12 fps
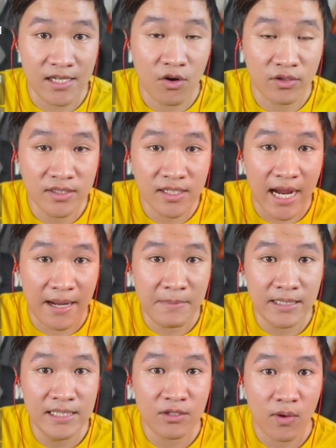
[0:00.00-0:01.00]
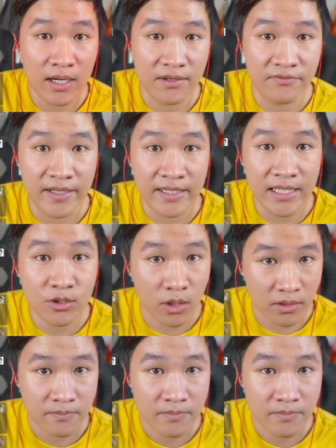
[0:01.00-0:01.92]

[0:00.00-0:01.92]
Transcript: Còn những cái mà liên quan là về kỹ thuật,